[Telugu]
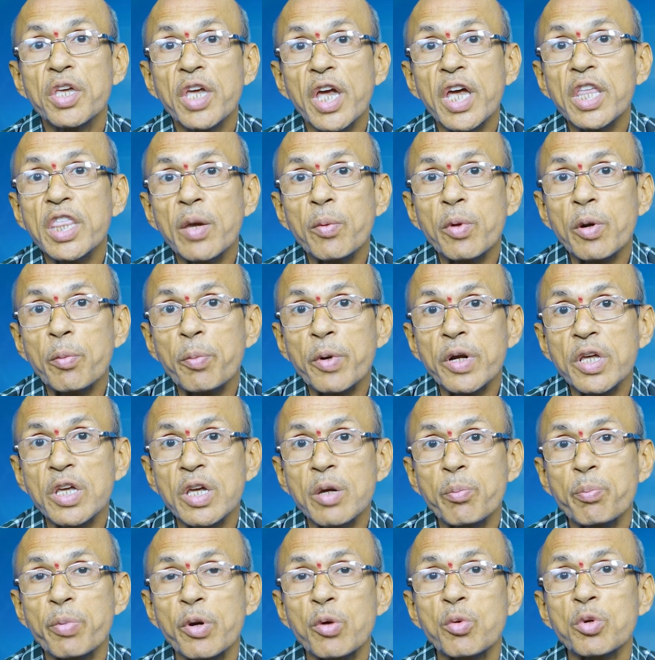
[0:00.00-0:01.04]
ఏది
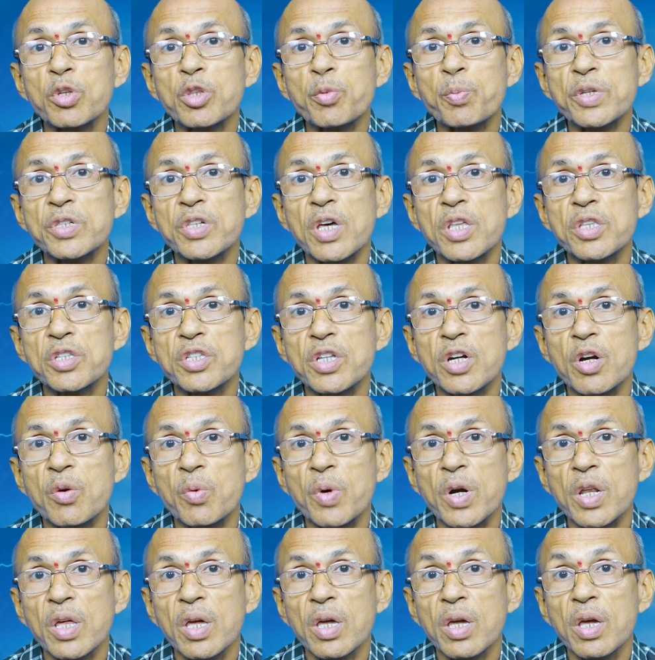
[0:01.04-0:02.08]
ప్రకృతి
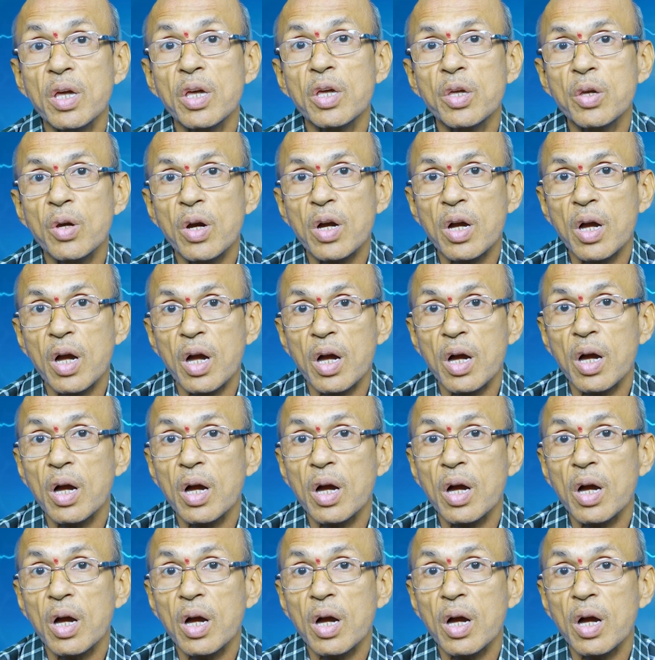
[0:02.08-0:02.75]
ప్రసాదించినటువంటి ఈ యొక్క